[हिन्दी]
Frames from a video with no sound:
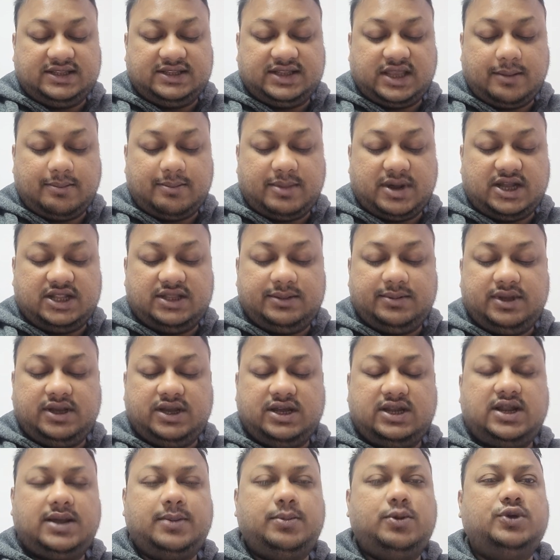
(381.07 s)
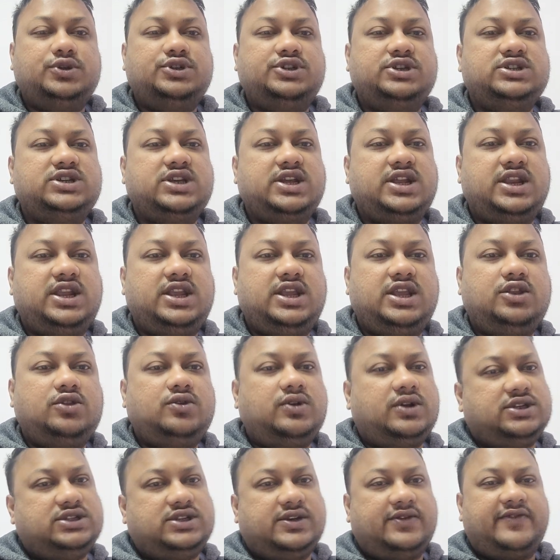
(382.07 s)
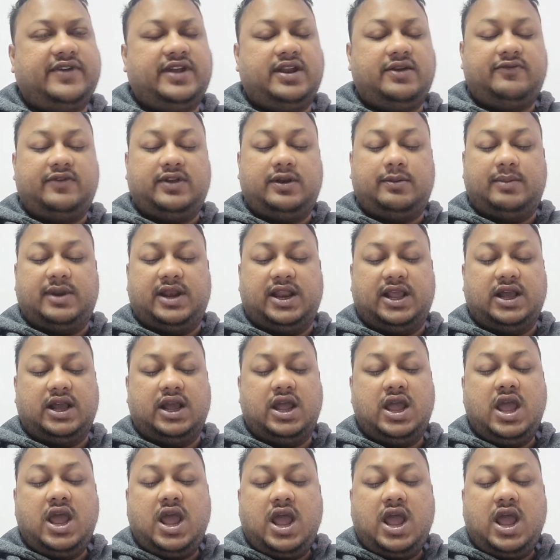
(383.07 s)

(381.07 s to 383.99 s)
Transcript: के बाद भी अगर आप कोशिश करेंगी तो अच्छा फल मिलेगा